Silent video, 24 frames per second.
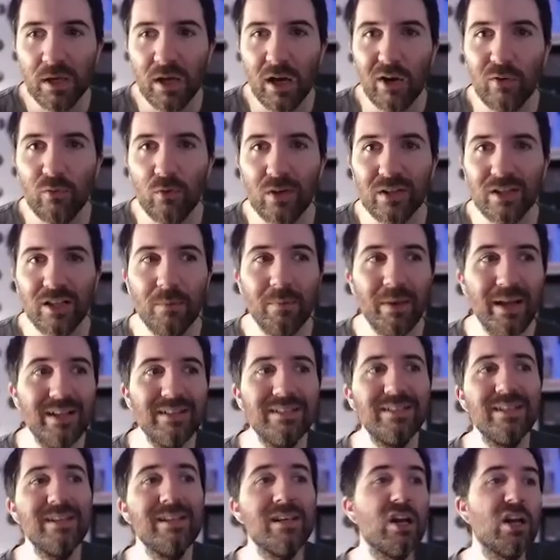complicado
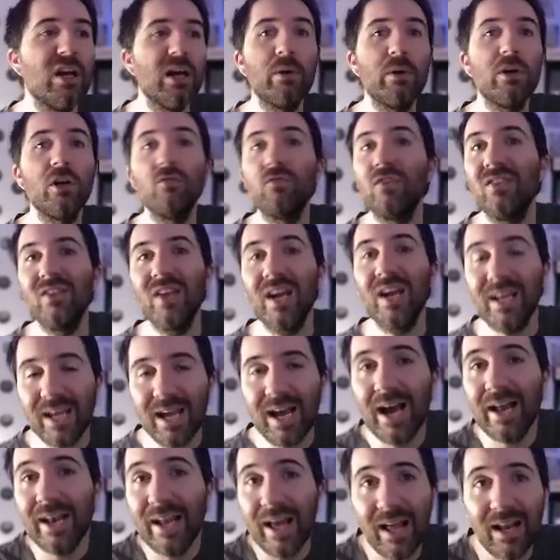fuertemente y ahora, bueno, tendrá
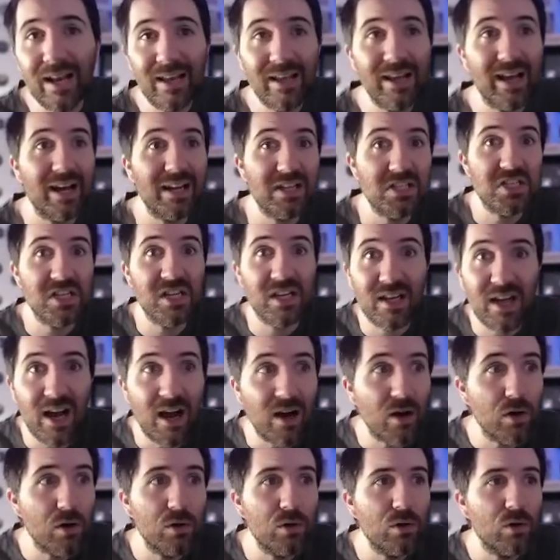que ganarle a
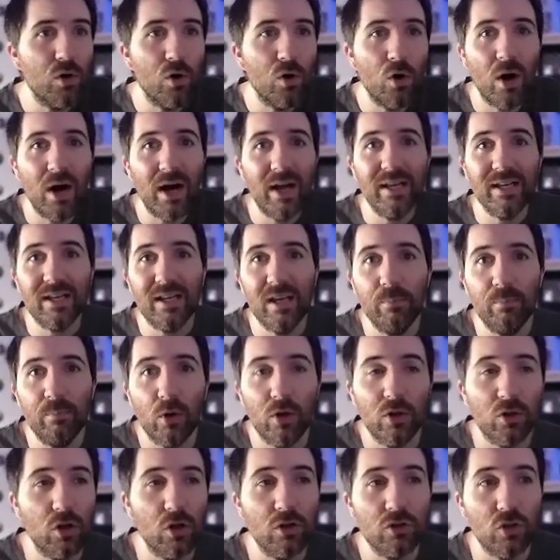Chicago o al
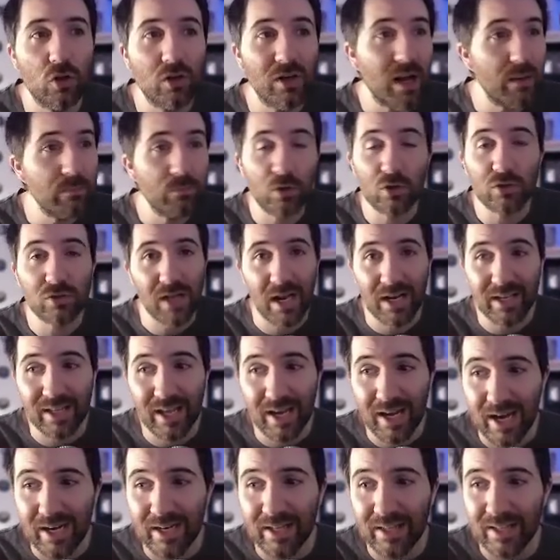equipo de Toronto Raptors, al
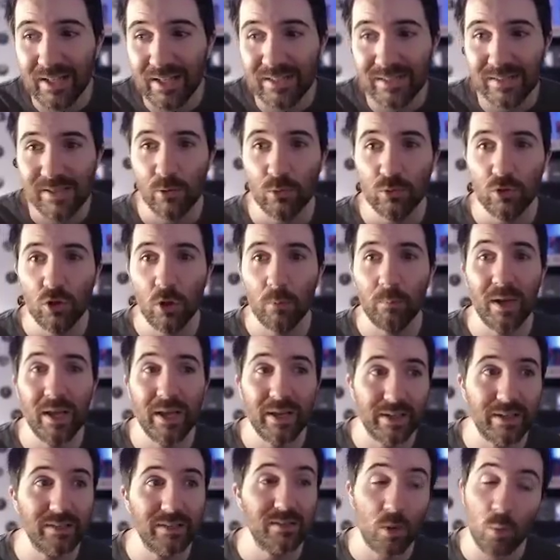que gana del el segundo
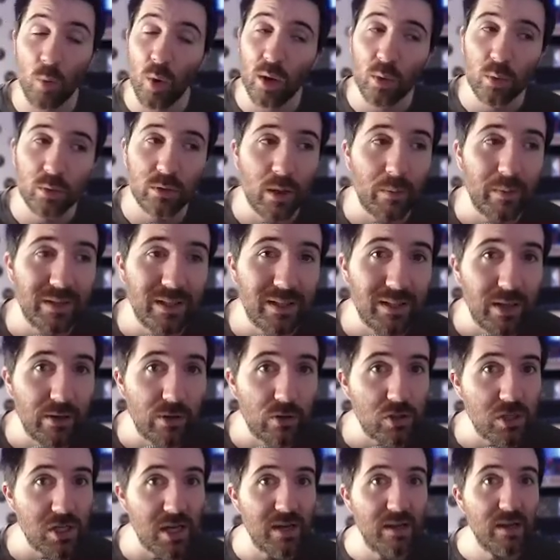play-in que se juega justamente esta
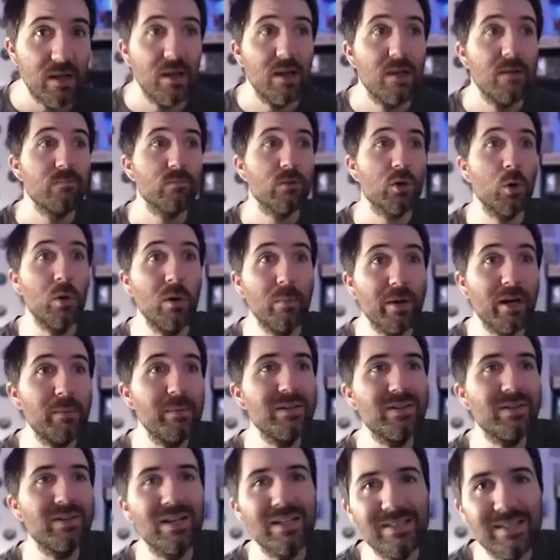noche, como para
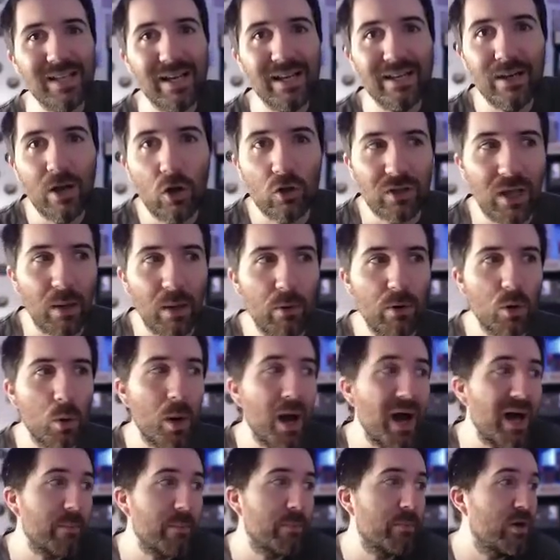meterse en el octavo
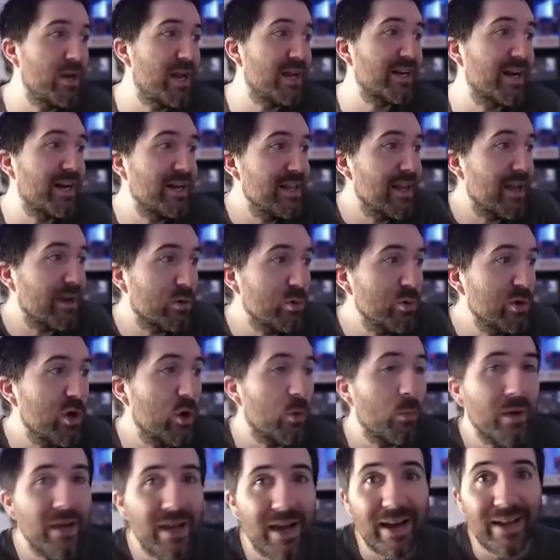lugar. Pero la realidad es que
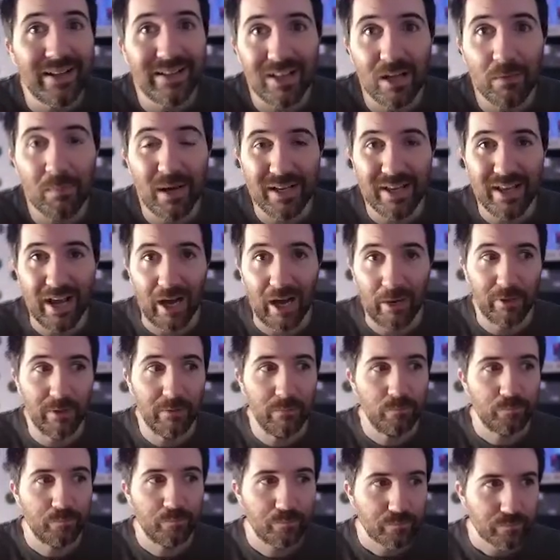uno ve a este
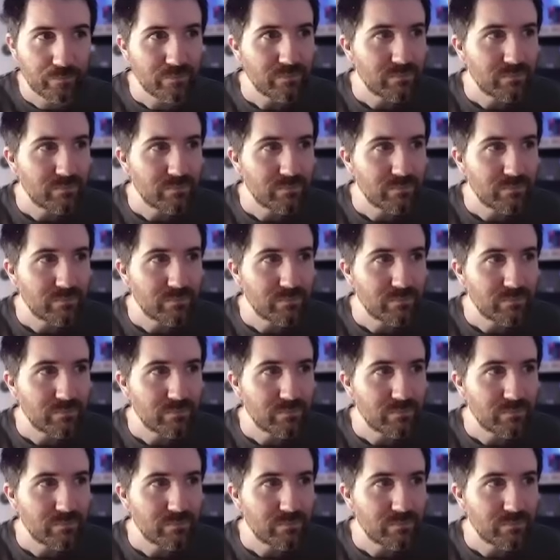Miami.